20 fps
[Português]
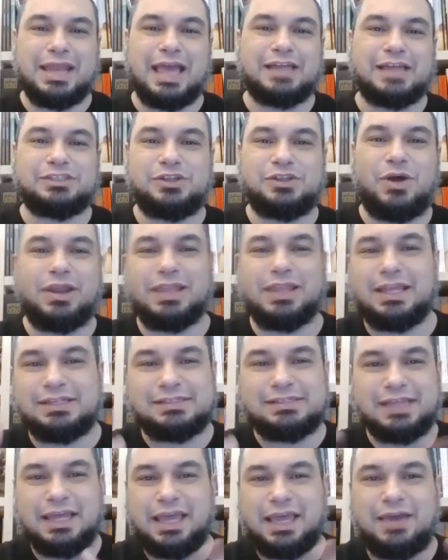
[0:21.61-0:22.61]
ali, as
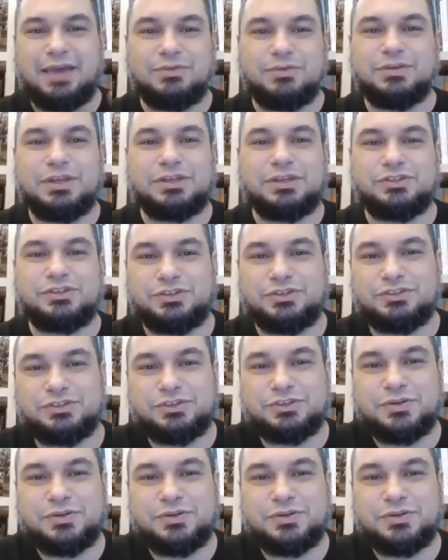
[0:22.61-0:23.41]
ordens e o ninja.